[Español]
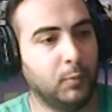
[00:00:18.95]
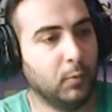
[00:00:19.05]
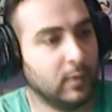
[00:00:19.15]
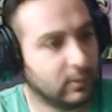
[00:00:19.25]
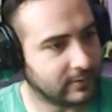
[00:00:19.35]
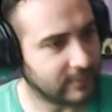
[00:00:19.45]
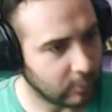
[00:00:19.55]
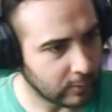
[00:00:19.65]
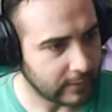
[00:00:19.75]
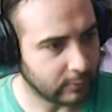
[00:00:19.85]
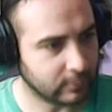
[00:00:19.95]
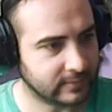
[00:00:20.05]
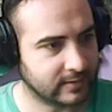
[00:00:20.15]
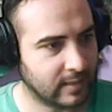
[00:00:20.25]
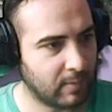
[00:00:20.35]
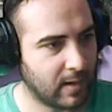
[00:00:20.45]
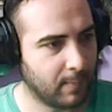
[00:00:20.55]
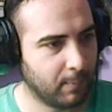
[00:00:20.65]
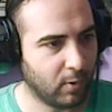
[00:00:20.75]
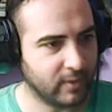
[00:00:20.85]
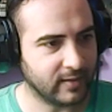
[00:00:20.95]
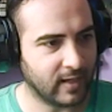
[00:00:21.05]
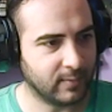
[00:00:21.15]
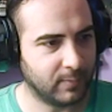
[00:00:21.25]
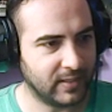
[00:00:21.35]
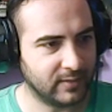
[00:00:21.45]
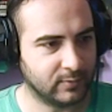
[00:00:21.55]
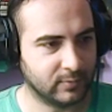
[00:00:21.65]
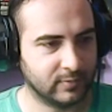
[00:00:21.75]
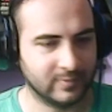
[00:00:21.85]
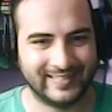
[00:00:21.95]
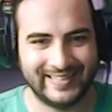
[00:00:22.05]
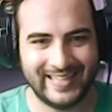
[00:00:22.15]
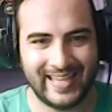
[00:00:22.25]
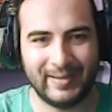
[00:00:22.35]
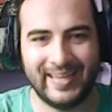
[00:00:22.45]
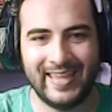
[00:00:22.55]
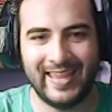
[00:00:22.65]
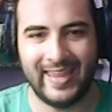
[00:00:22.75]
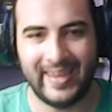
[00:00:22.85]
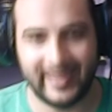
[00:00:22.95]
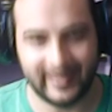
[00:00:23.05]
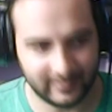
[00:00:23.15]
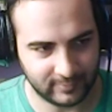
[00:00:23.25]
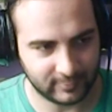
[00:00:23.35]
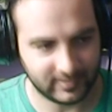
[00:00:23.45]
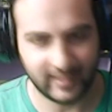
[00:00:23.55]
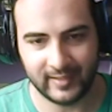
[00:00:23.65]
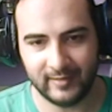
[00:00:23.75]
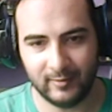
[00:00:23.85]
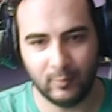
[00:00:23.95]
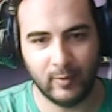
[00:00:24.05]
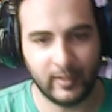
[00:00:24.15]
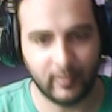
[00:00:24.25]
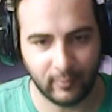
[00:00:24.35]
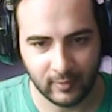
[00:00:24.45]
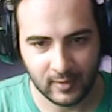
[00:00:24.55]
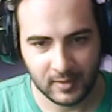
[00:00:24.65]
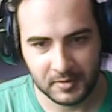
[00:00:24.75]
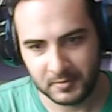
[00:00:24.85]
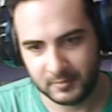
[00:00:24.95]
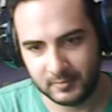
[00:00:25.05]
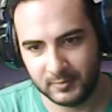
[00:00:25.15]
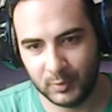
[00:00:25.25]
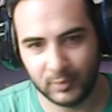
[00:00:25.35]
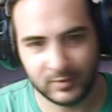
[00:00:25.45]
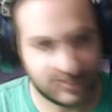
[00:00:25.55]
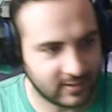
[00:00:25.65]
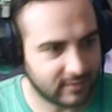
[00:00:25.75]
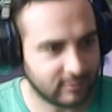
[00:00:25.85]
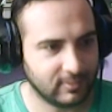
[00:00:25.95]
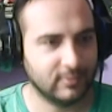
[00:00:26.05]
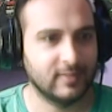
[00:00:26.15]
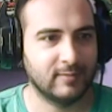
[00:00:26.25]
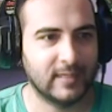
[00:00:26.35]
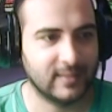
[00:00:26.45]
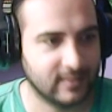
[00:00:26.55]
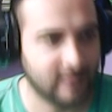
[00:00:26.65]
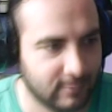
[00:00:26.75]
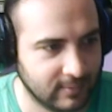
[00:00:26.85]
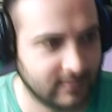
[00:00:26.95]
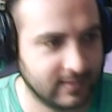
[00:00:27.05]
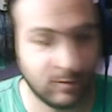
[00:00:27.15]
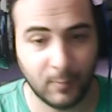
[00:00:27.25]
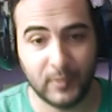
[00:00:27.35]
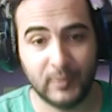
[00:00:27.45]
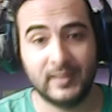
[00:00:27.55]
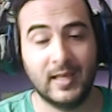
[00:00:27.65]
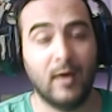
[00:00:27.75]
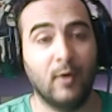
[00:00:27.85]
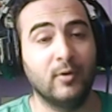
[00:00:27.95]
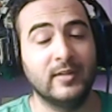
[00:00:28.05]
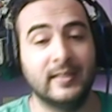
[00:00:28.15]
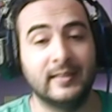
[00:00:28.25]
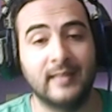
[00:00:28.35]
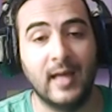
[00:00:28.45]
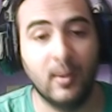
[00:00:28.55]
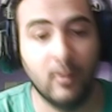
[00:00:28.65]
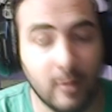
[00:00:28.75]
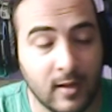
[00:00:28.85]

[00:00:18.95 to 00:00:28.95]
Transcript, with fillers: Publicó este juego que se llama Void Adventure The Game. O sea, es un juego no sé cuánto habrá tardado a hacerlo, pero está orientado